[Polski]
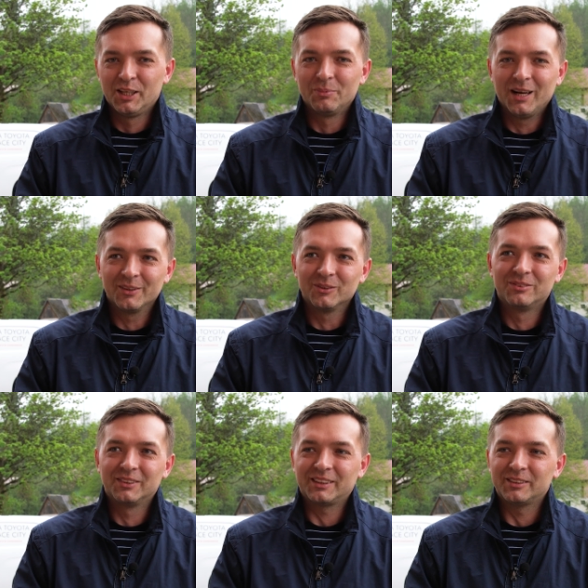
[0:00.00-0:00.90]
z tych
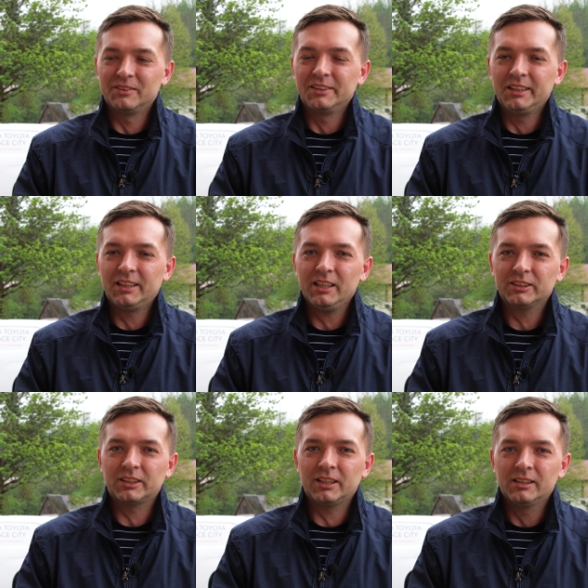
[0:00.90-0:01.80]
planów e,
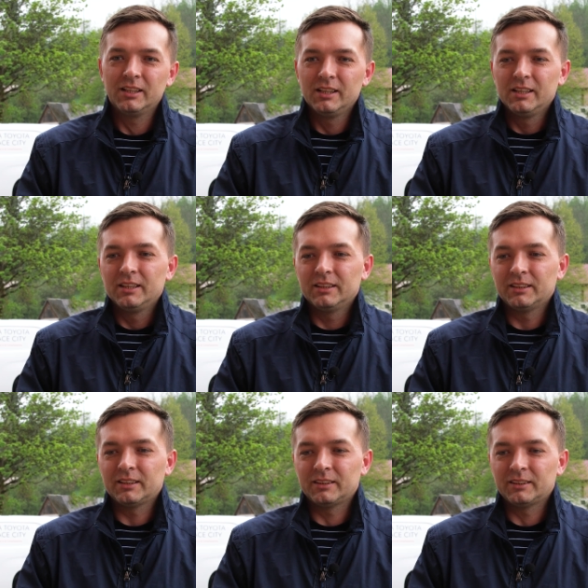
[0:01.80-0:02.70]
wynika, że
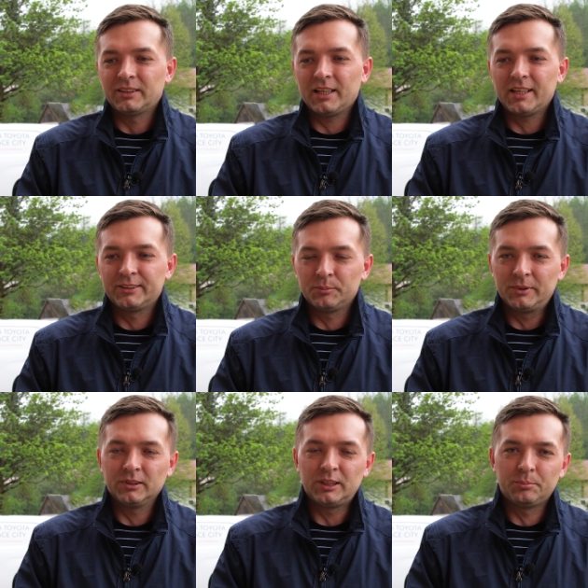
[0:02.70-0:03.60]
E, tak jak
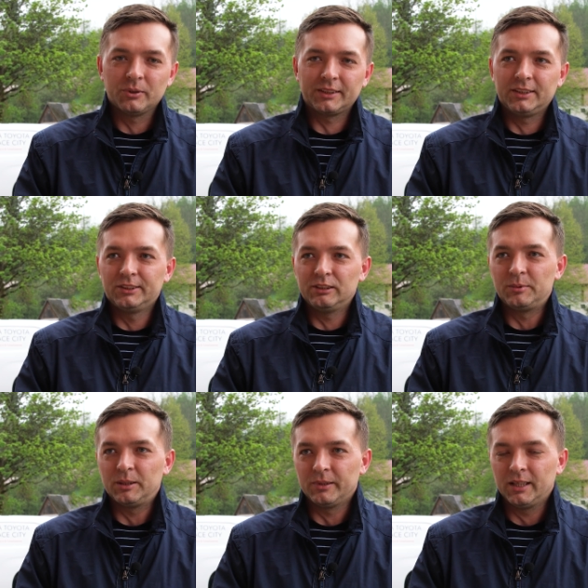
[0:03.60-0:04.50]
sobie do tej pory
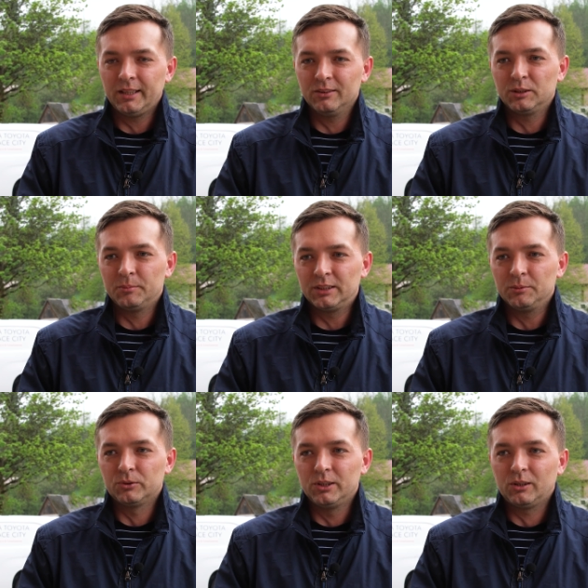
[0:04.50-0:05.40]
sadziłem ziemniaki, no to
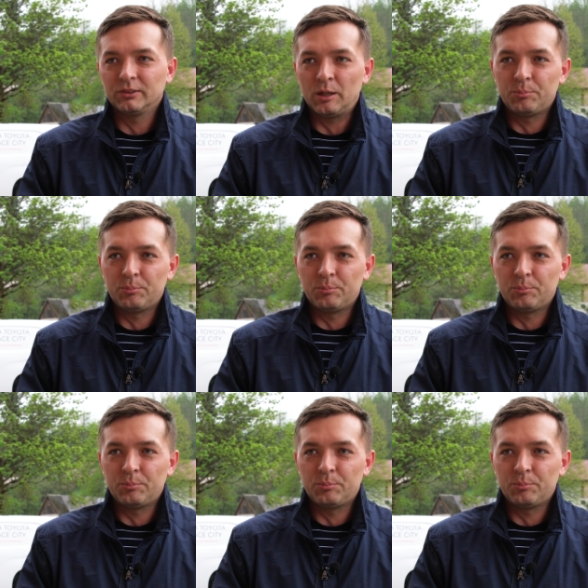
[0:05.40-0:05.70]
będę mógł tylko